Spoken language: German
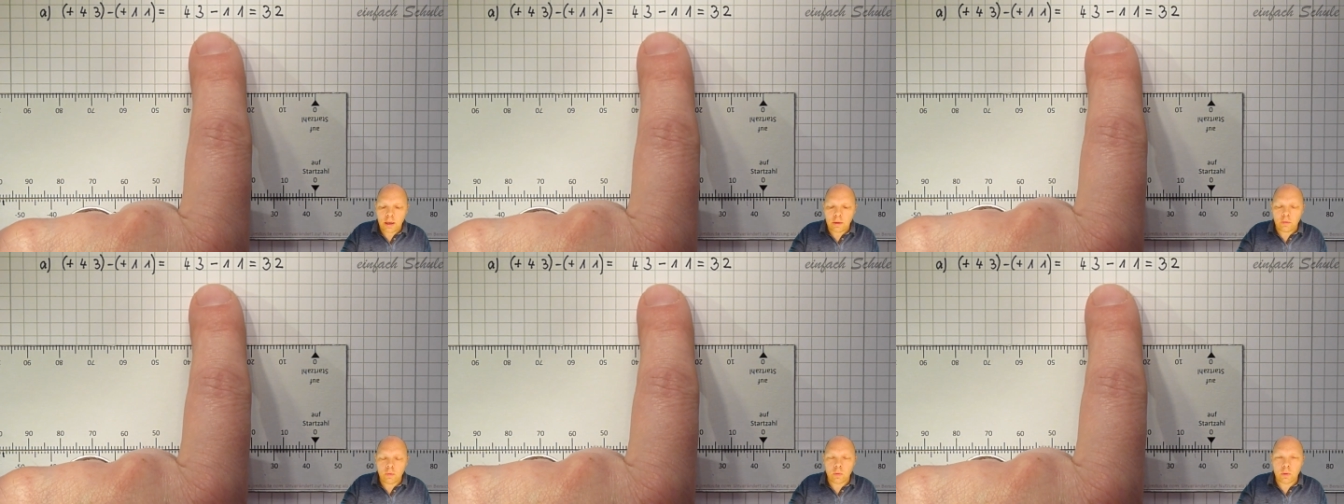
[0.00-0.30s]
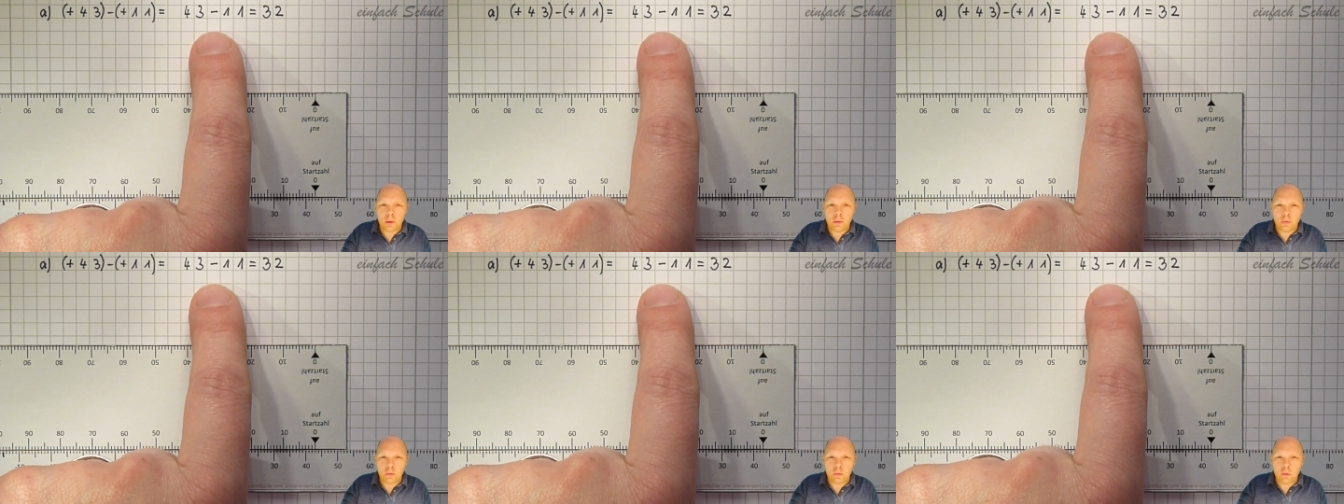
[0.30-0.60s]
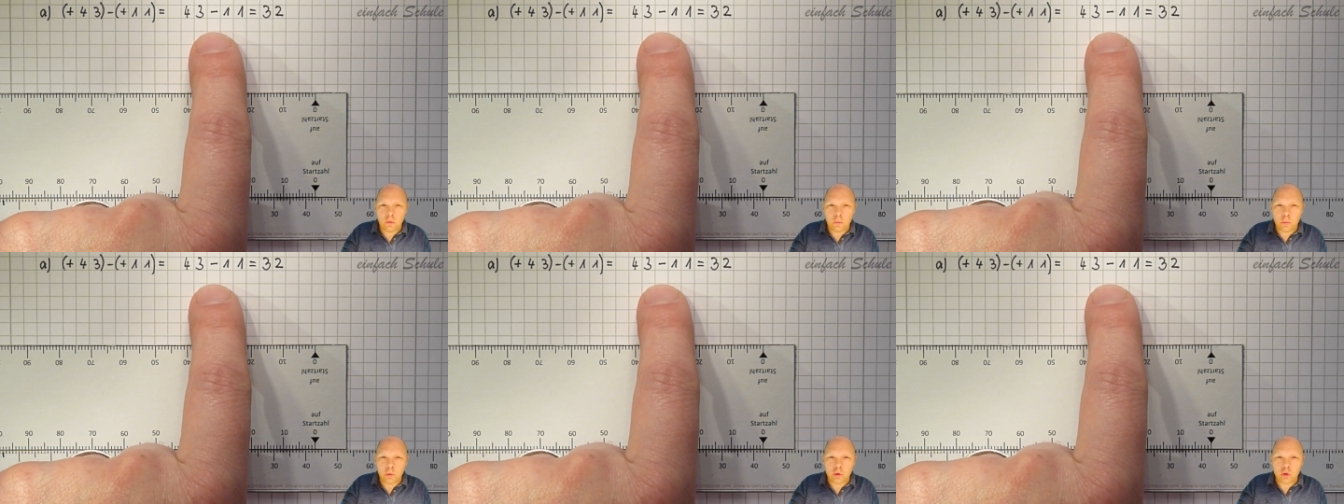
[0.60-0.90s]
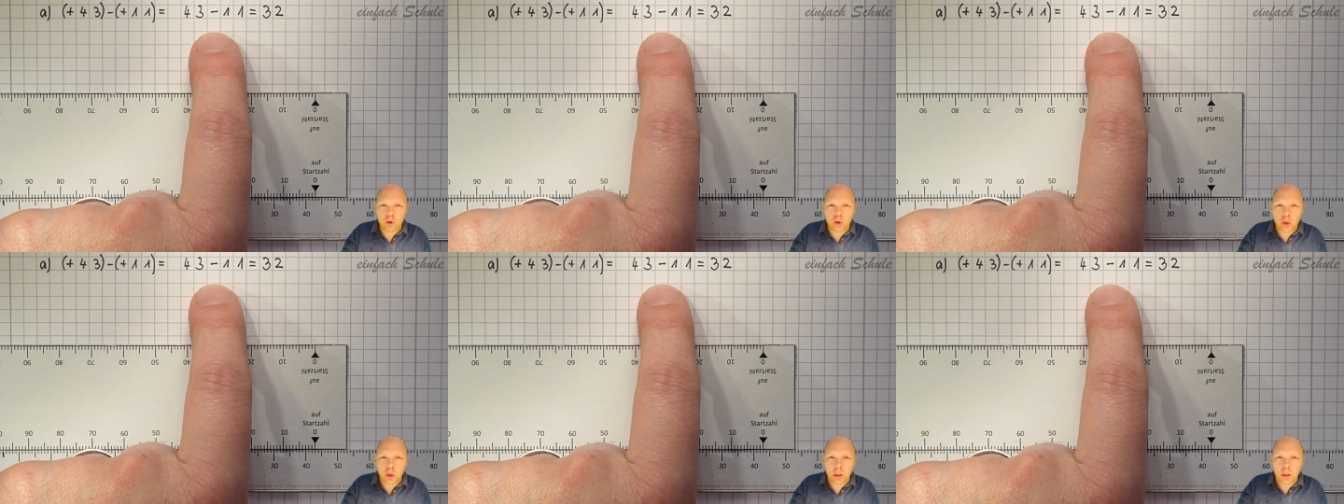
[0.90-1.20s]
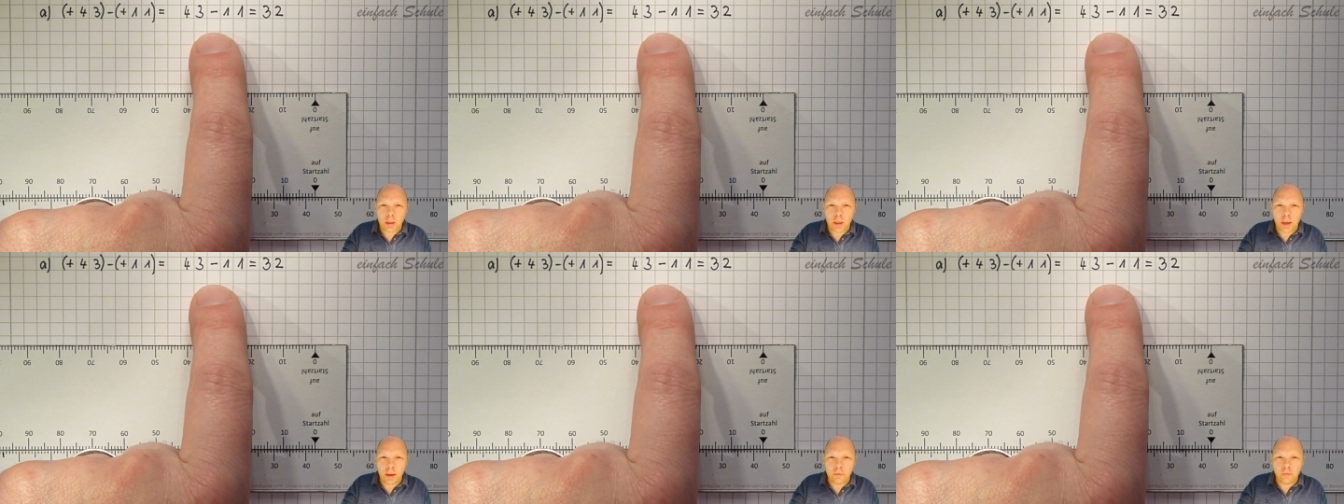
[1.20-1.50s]
kannst du diesen
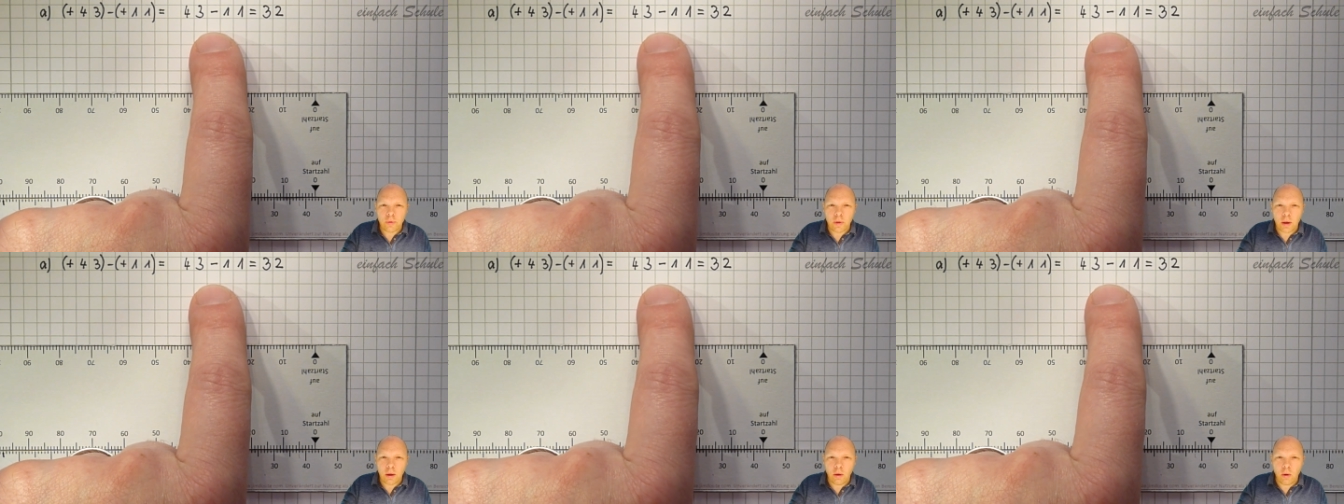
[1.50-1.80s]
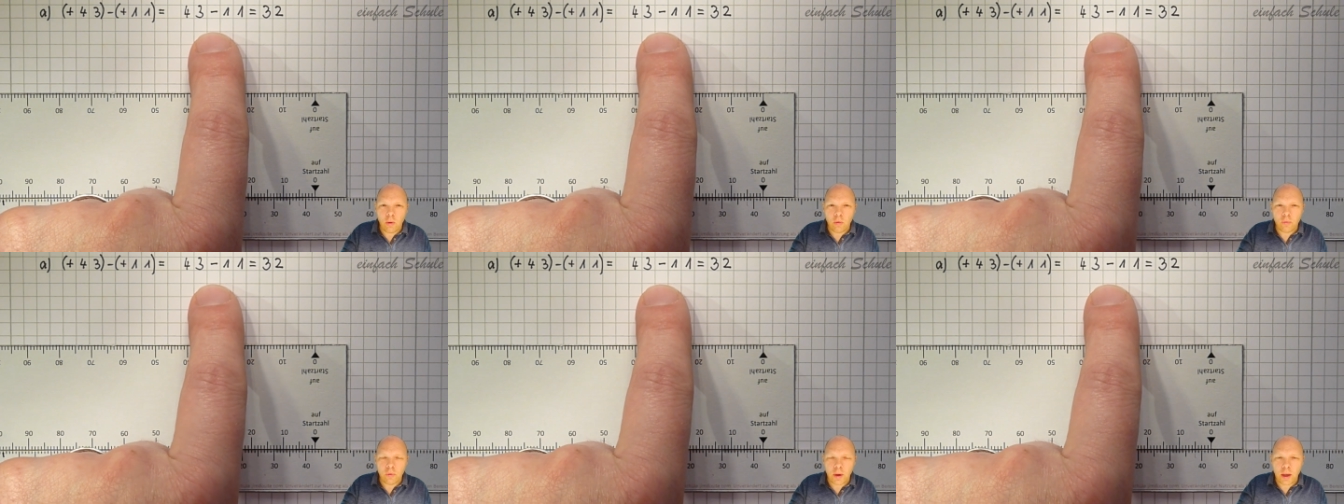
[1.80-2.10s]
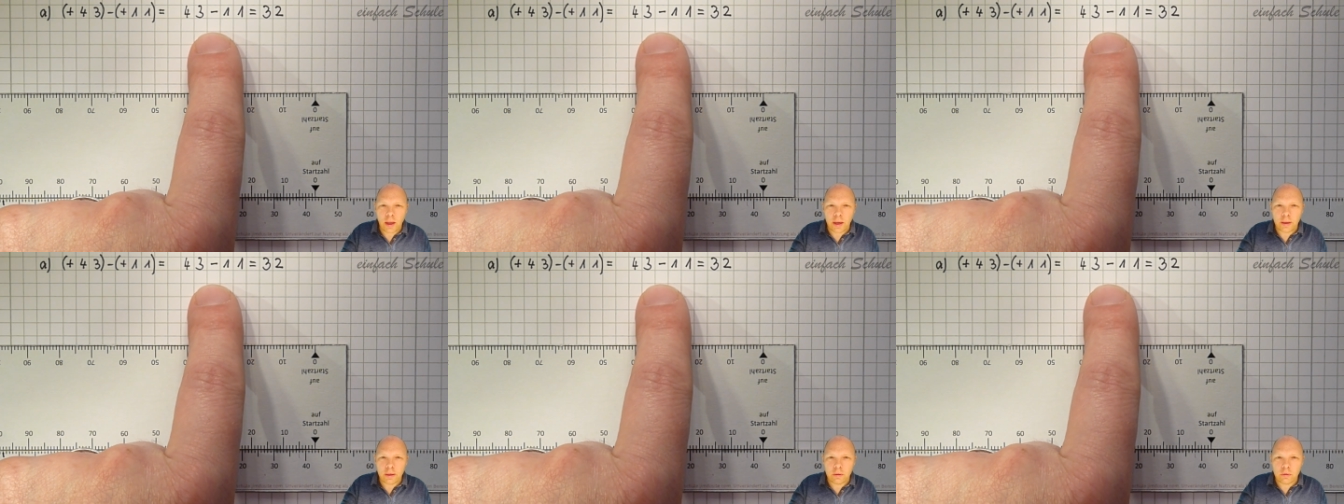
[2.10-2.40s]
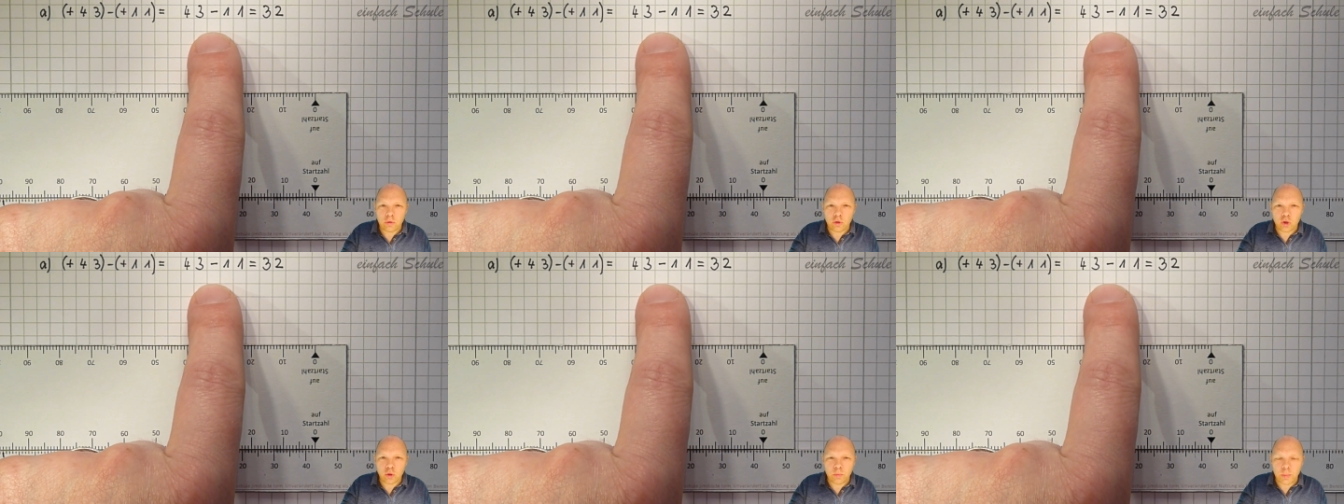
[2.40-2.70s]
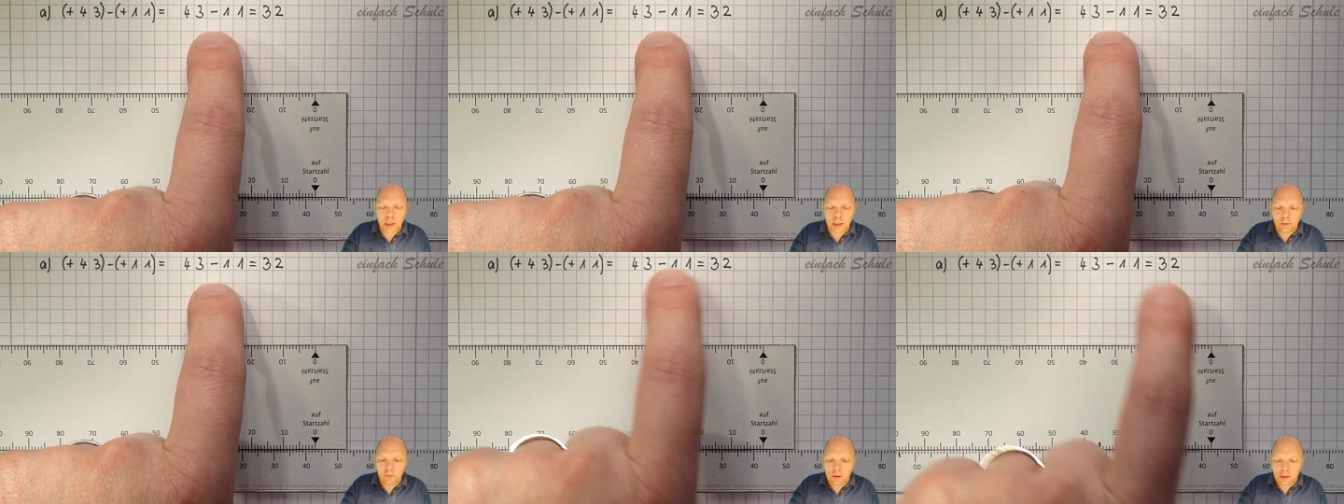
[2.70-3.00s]
Zwischenschritt einfach auf einen
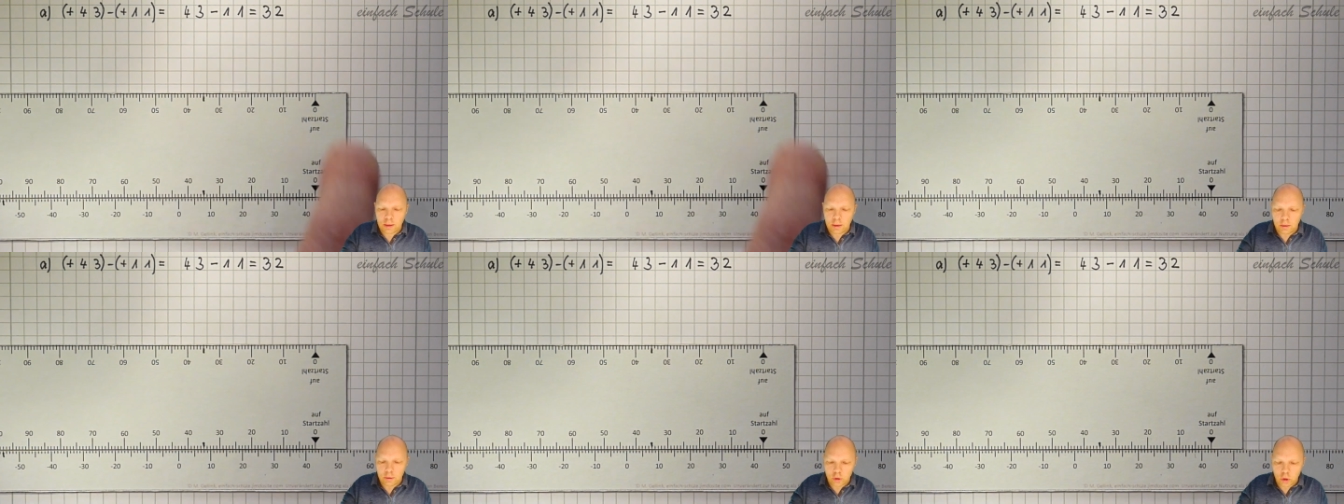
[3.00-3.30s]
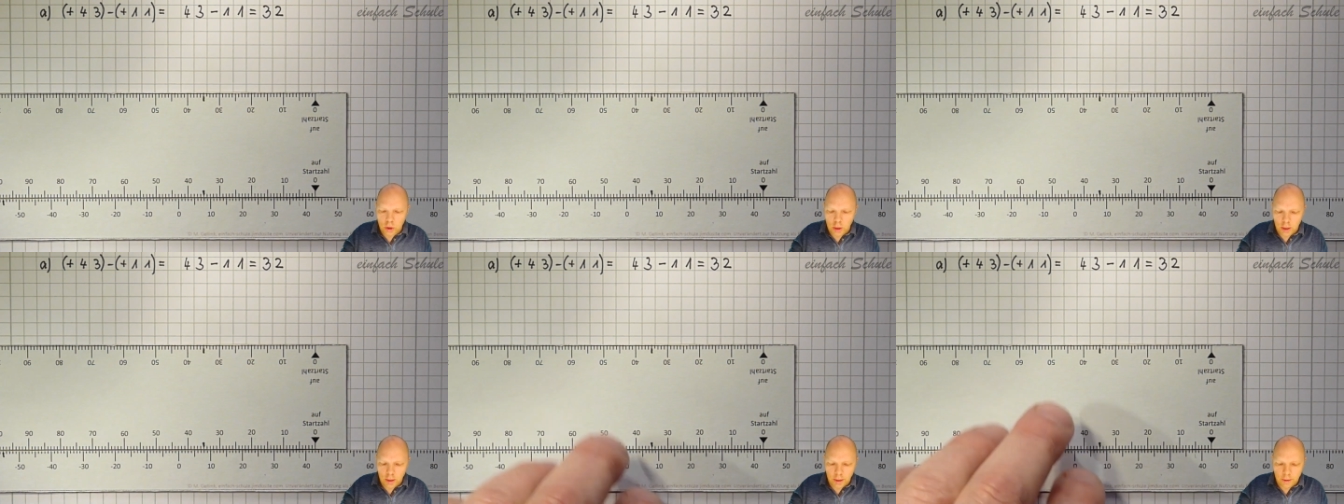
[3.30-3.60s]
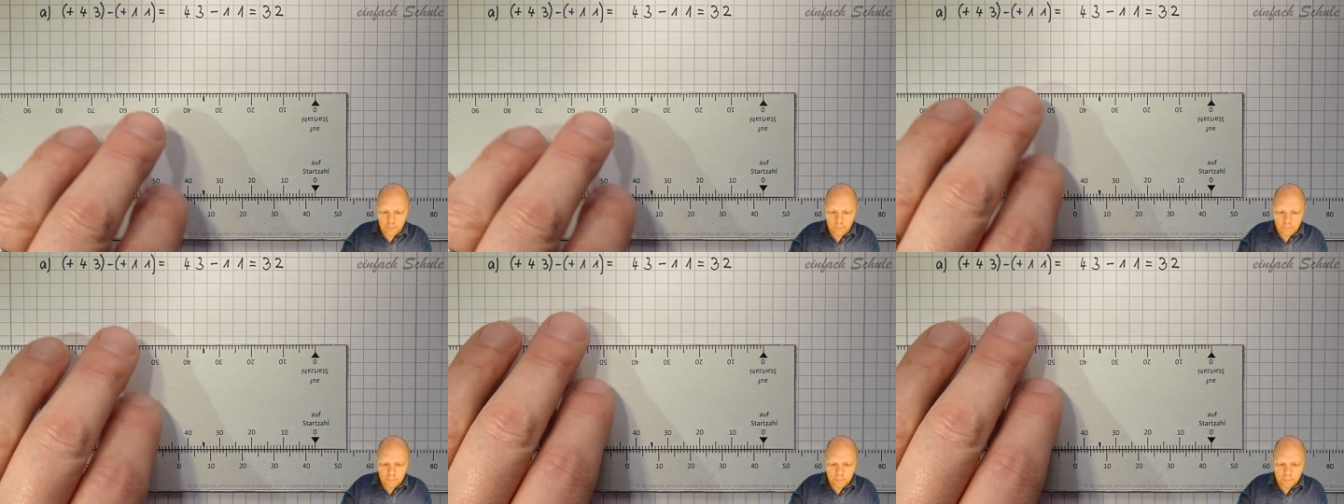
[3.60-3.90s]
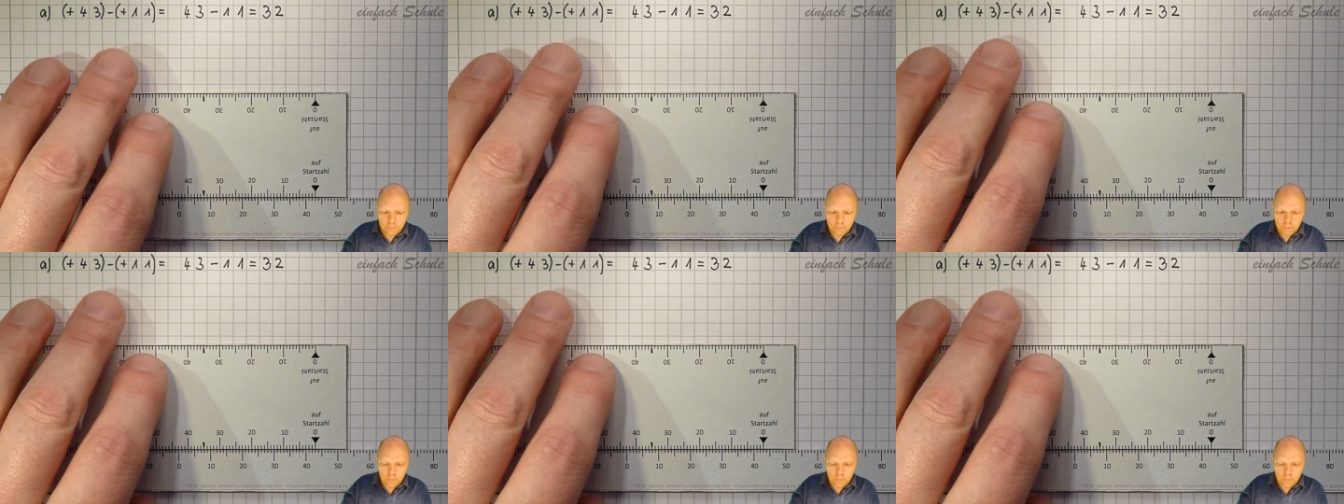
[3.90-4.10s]
Schmierzettel schreiben.